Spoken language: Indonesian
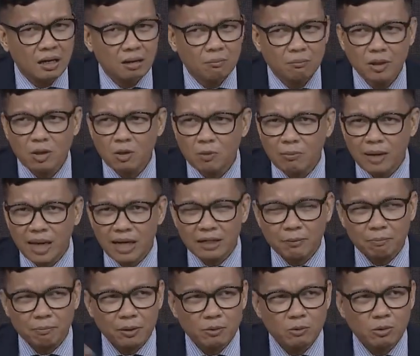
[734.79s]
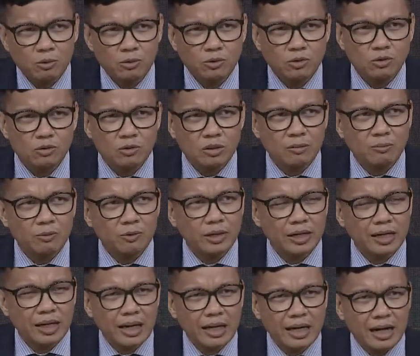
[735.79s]
Belum lagi penghujung,
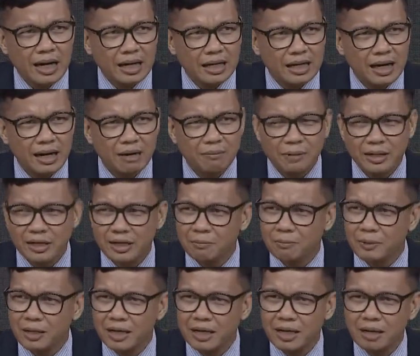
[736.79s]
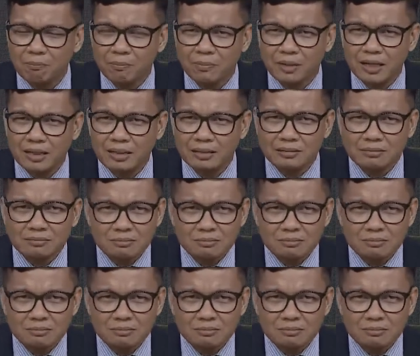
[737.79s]
kemudian ada agama yang diperhadapkan